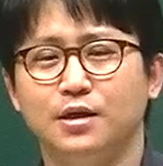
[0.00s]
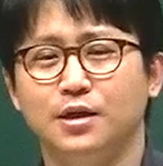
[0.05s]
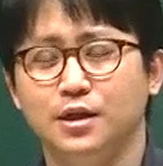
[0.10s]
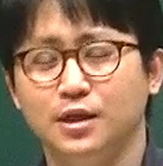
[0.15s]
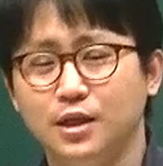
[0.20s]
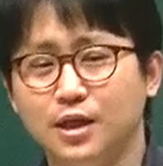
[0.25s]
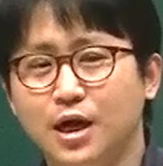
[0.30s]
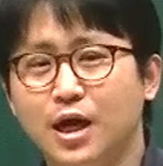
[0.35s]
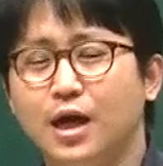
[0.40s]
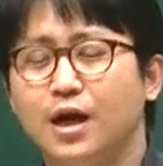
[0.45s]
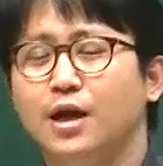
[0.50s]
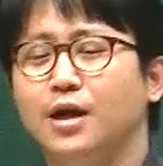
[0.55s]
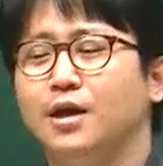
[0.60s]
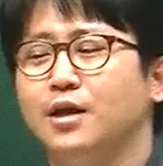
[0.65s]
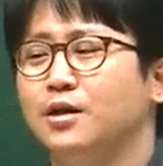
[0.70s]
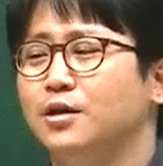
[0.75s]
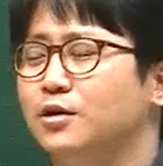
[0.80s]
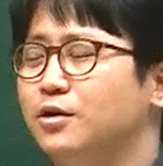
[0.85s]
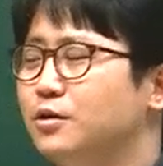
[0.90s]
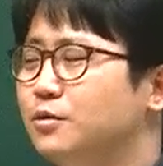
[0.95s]
그러니까
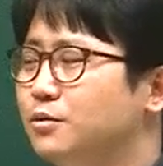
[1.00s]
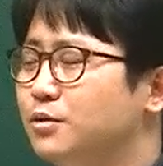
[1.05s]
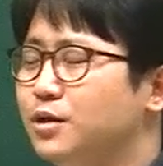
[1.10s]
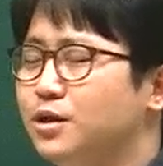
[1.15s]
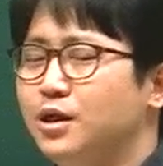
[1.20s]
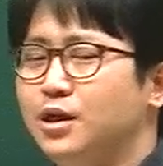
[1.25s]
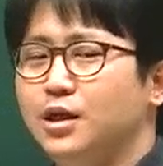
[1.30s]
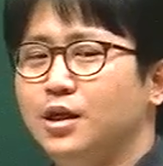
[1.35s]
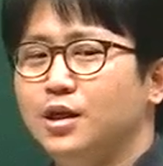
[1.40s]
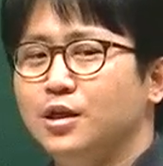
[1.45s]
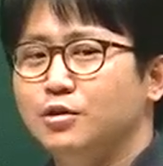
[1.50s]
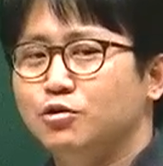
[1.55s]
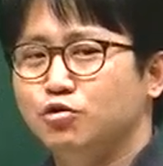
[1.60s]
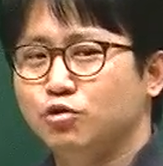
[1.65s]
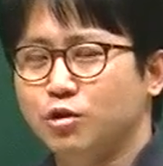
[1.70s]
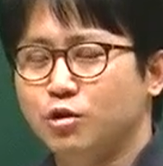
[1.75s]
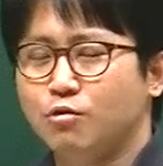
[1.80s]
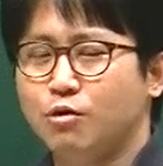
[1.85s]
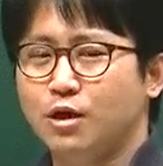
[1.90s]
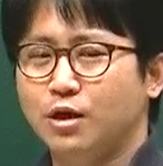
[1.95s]
여러분들이
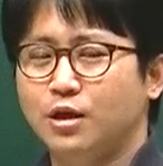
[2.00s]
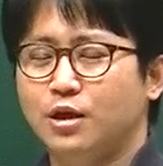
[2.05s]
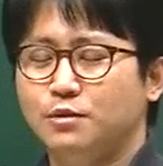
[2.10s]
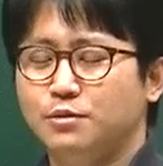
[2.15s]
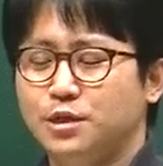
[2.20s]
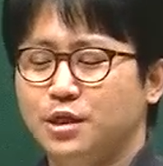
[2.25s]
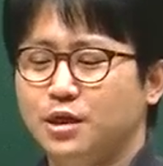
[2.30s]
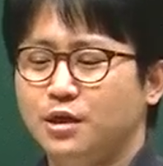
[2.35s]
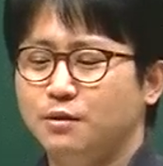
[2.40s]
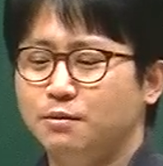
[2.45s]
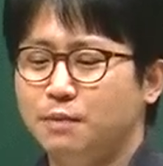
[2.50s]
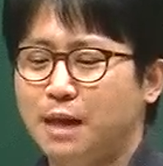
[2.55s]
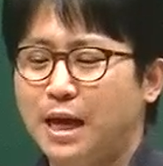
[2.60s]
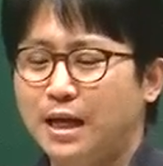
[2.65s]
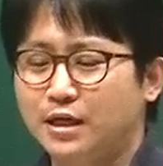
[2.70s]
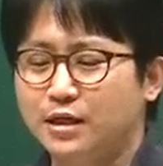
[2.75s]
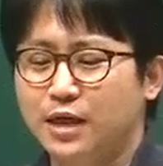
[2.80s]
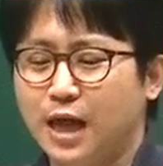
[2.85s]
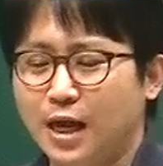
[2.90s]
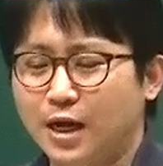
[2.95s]
주격 관계대명사라는
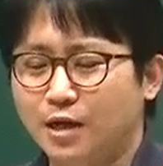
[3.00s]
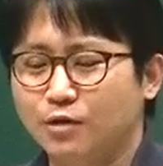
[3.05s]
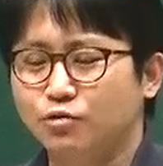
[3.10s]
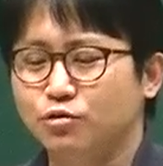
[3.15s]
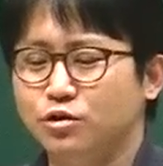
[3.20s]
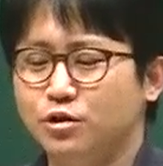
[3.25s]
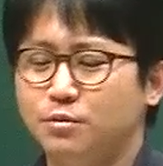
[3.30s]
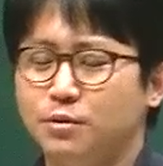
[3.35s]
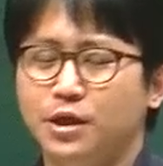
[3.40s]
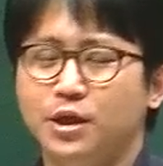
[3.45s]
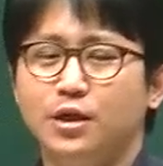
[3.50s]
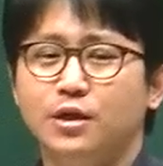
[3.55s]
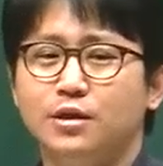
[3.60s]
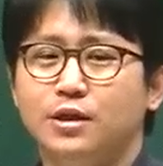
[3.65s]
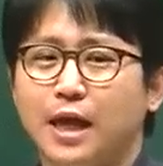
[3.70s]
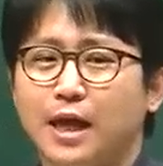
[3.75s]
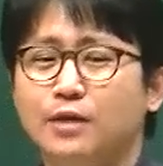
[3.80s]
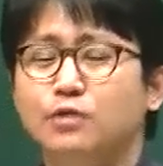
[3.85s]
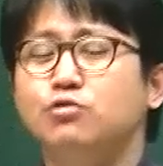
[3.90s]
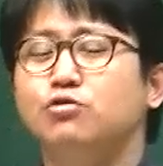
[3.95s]
말을
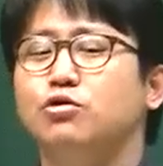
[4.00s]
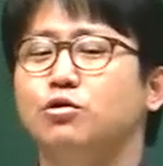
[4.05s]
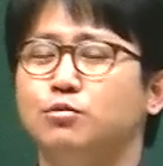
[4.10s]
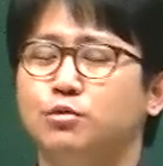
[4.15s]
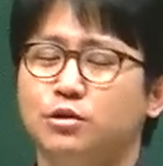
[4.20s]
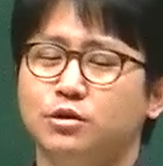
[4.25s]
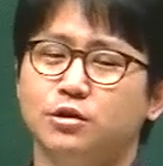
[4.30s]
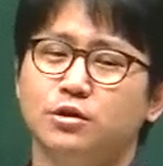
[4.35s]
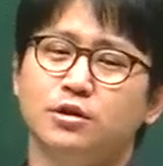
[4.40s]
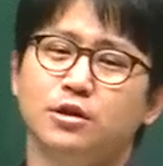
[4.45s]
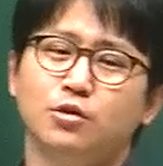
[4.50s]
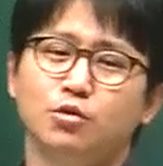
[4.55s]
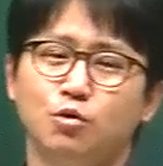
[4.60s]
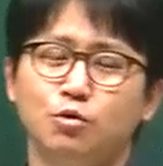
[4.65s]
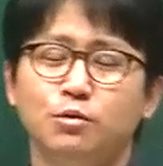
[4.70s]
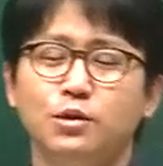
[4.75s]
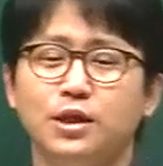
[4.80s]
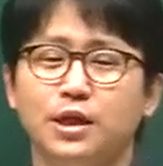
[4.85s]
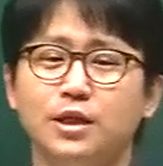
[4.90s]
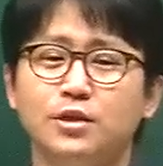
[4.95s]
알아두시면 다른 수업을 들을 때
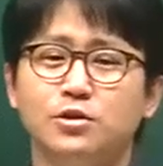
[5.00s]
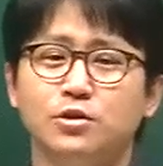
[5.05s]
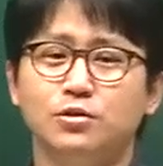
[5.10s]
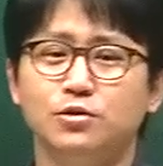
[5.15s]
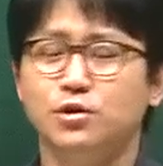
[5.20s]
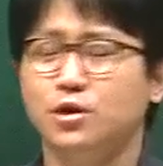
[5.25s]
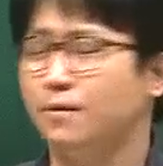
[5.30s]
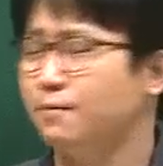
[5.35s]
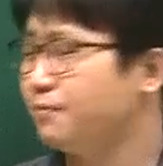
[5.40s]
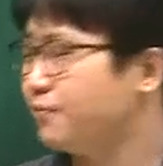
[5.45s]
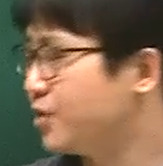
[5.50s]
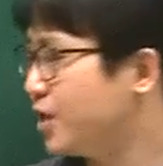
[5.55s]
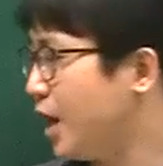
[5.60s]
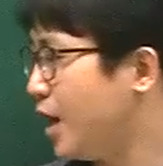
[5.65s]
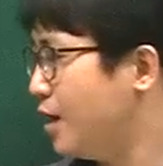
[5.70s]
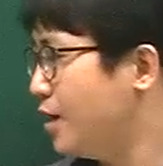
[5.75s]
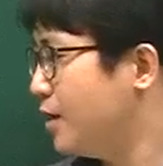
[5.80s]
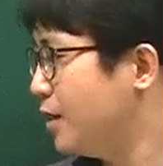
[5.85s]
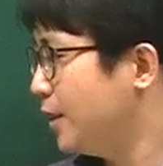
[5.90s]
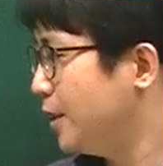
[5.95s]
도움이 되겠죠. 그죠? 자.